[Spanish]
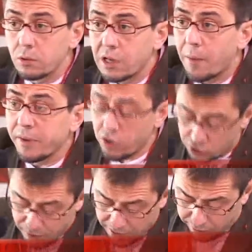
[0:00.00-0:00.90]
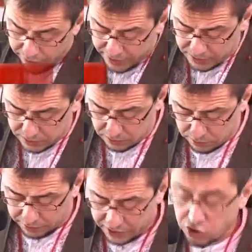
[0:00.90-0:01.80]
Caminos verdes,
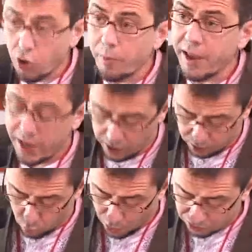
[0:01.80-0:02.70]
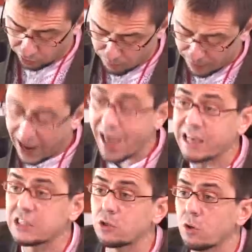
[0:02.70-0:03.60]
resolver, cuánto hay para
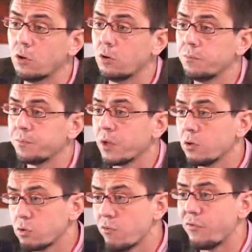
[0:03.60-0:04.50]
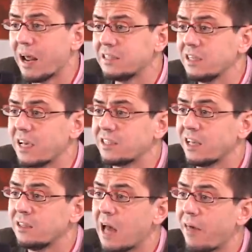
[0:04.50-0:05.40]
esto, son frases
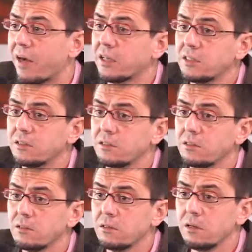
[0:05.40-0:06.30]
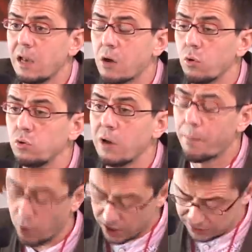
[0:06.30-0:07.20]
asentadas en la
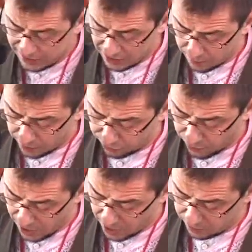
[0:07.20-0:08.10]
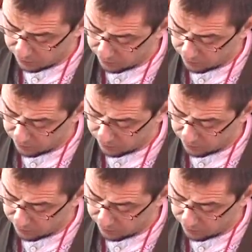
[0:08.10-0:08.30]
cultura política de Venezuela.